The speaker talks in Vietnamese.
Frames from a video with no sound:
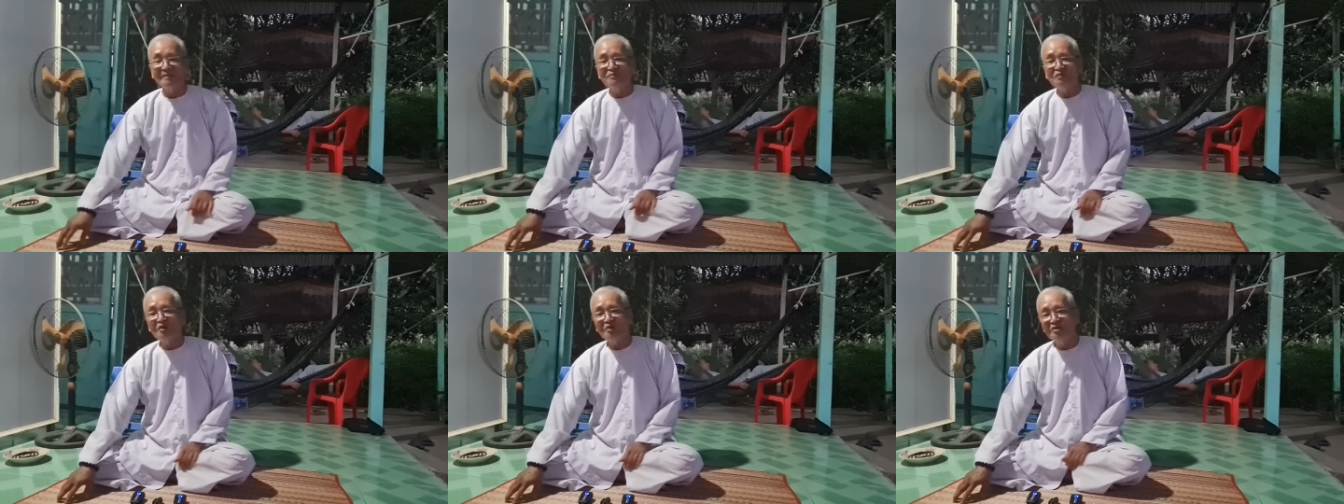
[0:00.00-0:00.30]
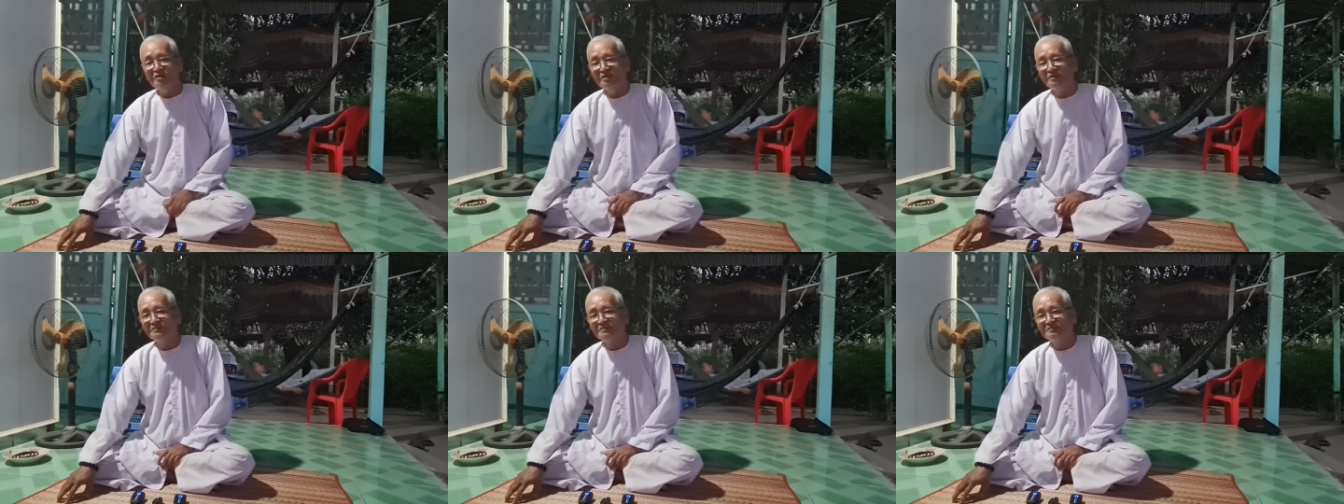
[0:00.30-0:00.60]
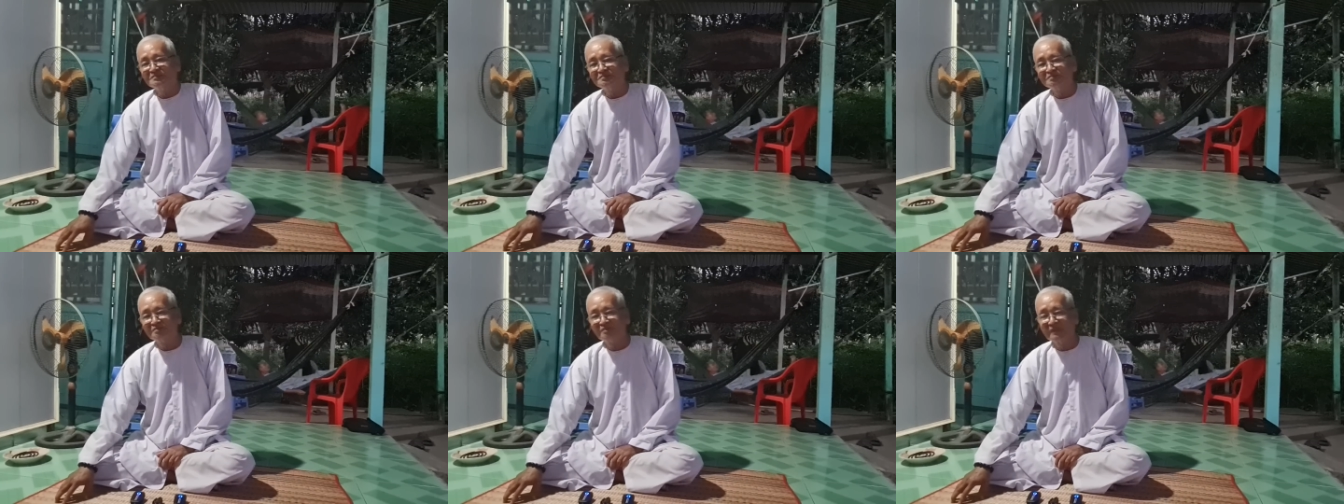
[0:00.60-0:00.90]
cấm thôi
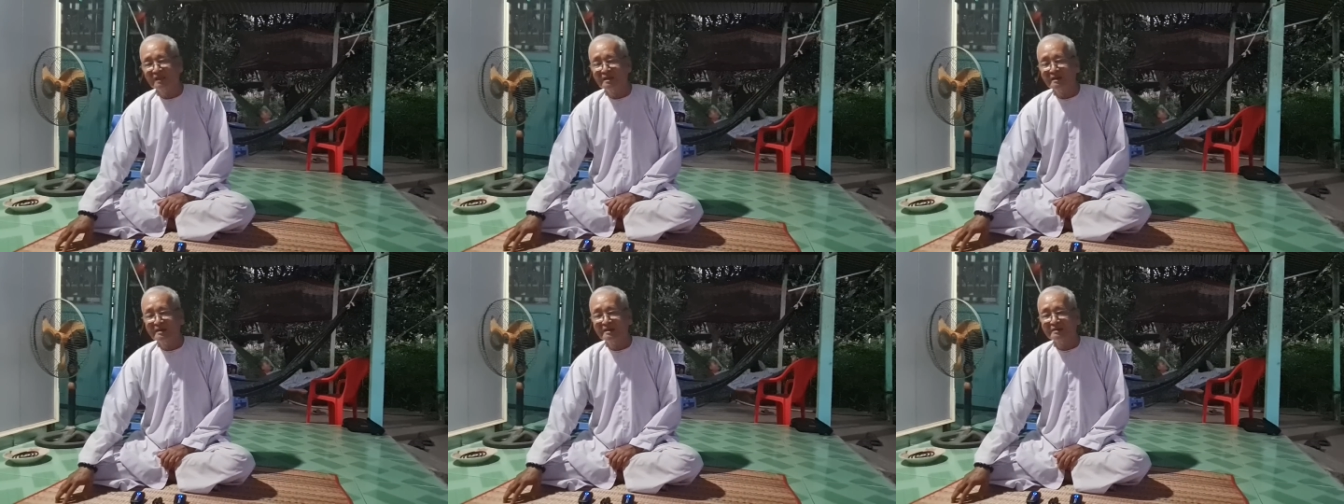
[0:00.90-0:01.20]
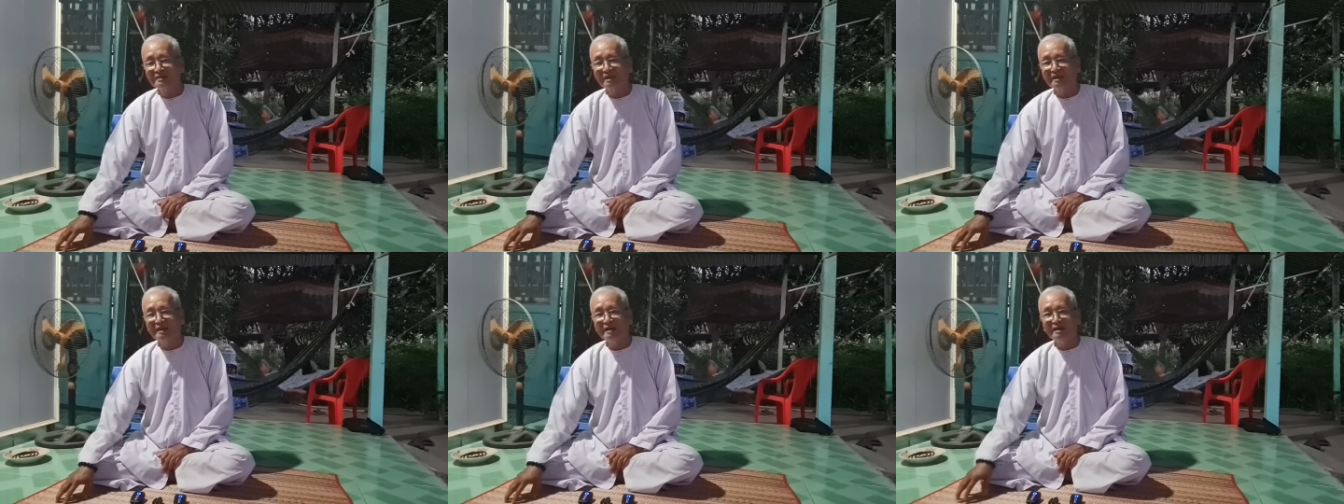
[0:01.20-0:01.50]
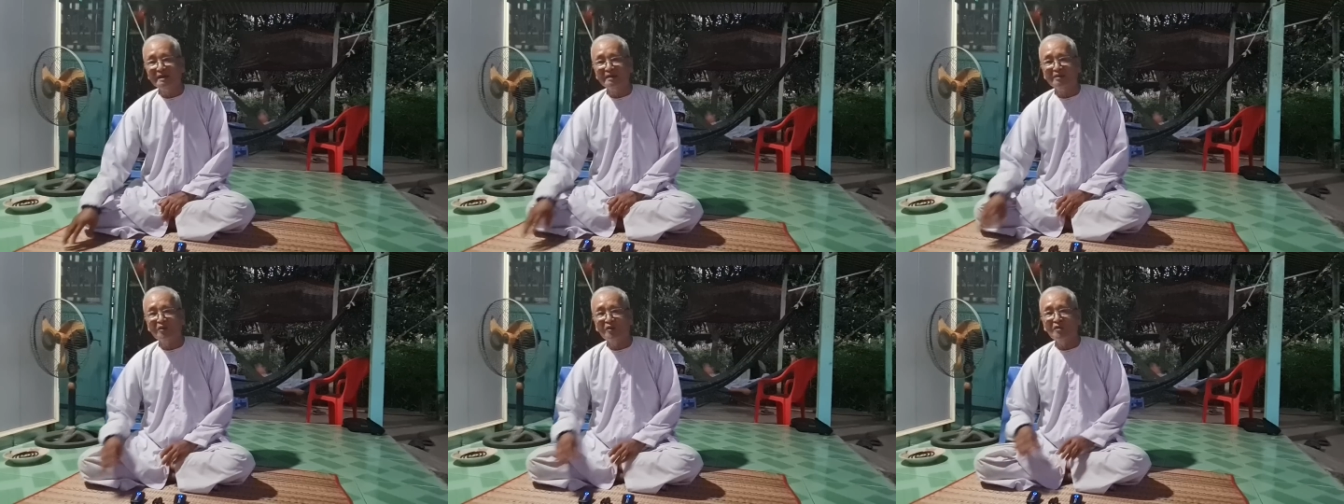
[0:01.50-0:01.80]

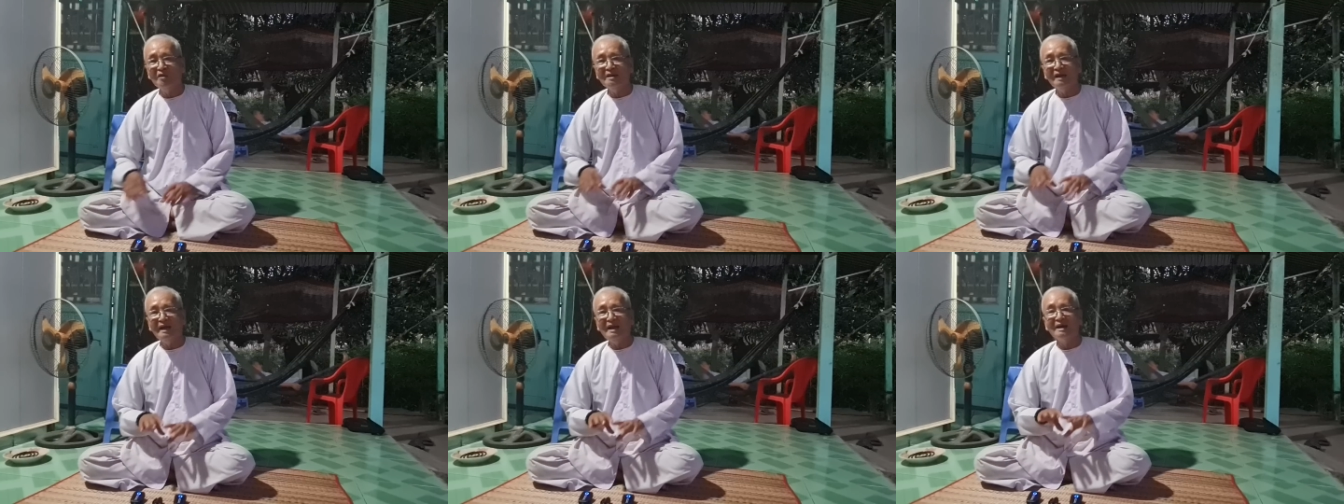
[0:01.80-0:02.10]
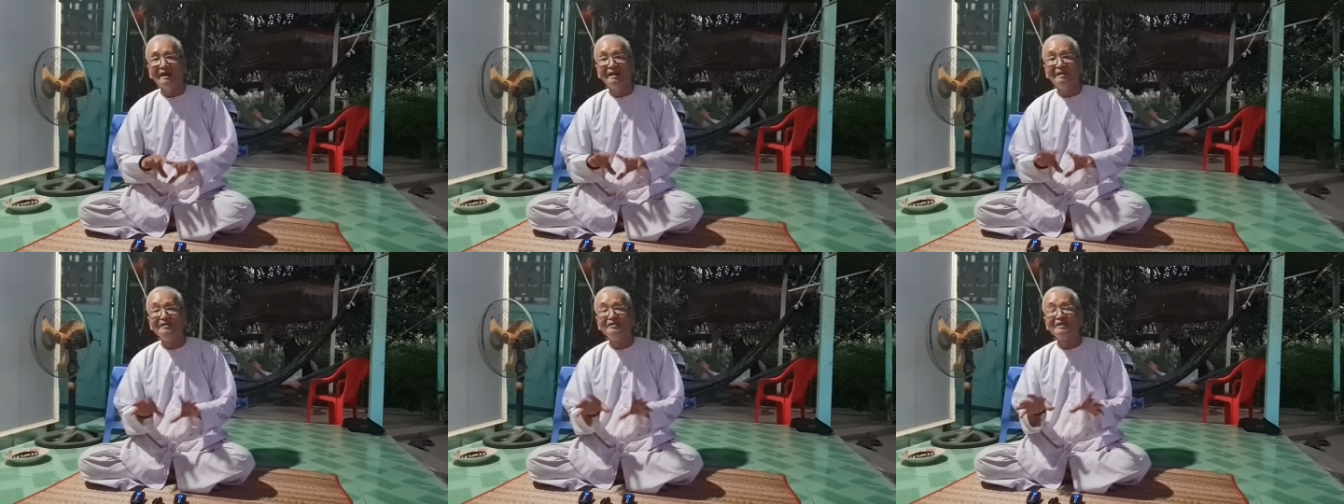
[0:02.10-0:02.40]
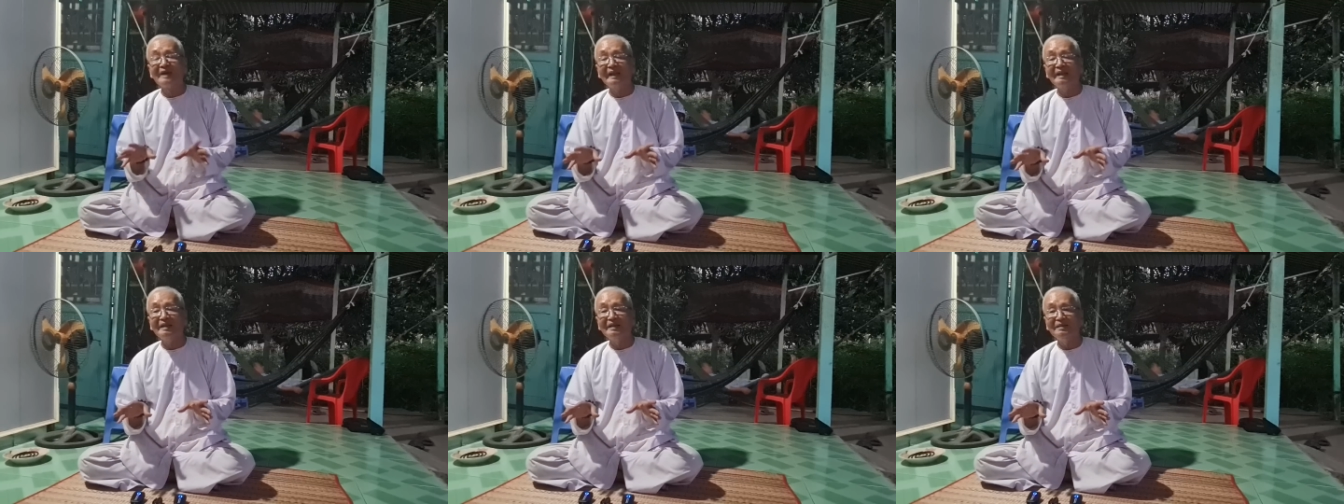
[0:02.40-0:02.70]
thì nó đã hình
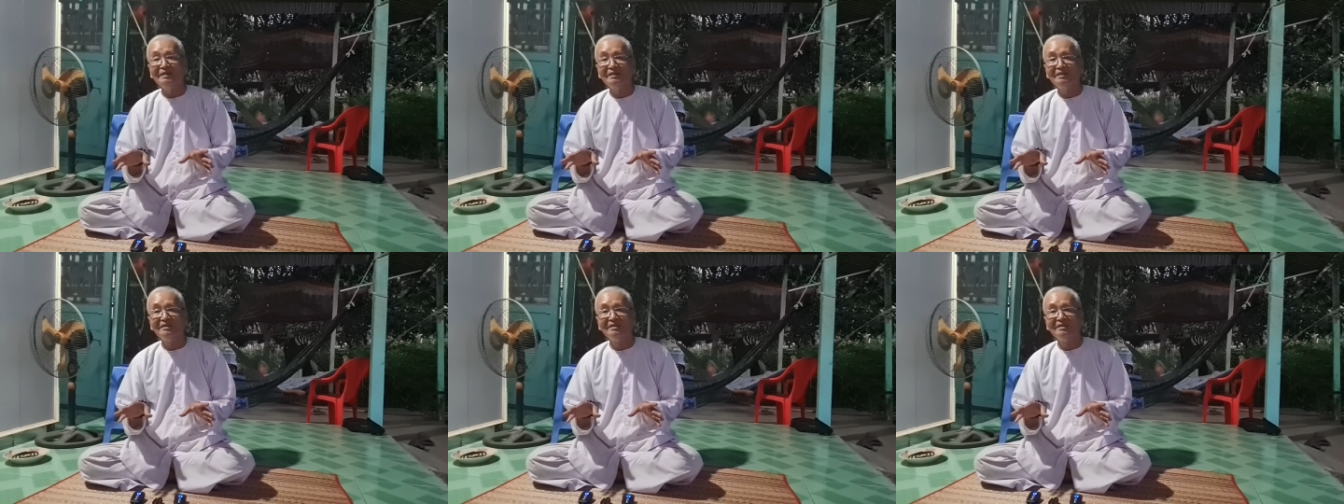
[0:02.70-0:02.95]
thành